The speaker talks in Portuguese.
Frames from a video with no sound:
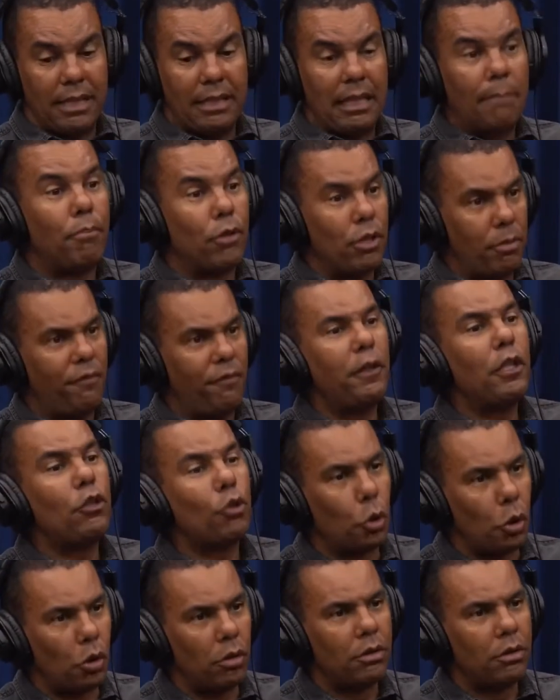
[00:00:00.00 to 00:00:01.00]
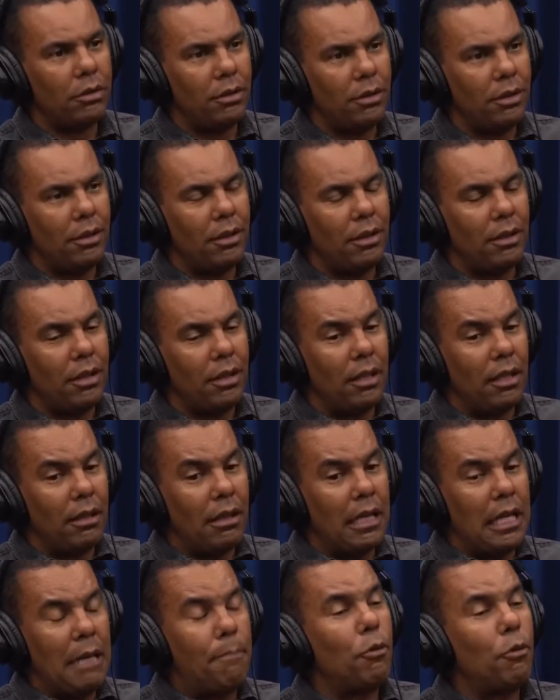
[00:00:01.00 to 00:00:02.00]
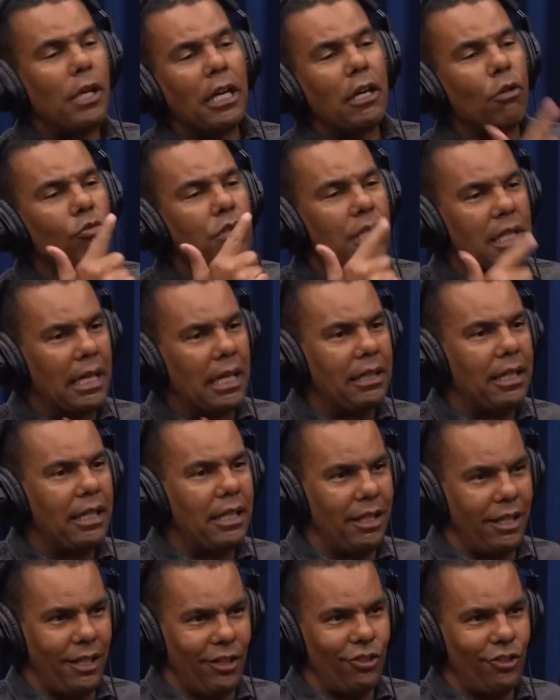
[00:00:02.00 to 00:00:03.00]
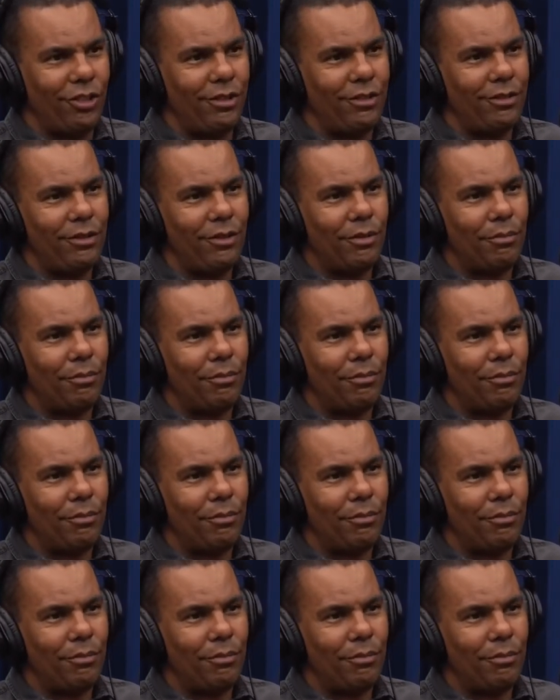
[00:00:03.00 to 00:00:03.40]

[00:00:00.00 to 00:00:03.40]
depois me fritou. Uhum. E por que, que eu não saí da igreja?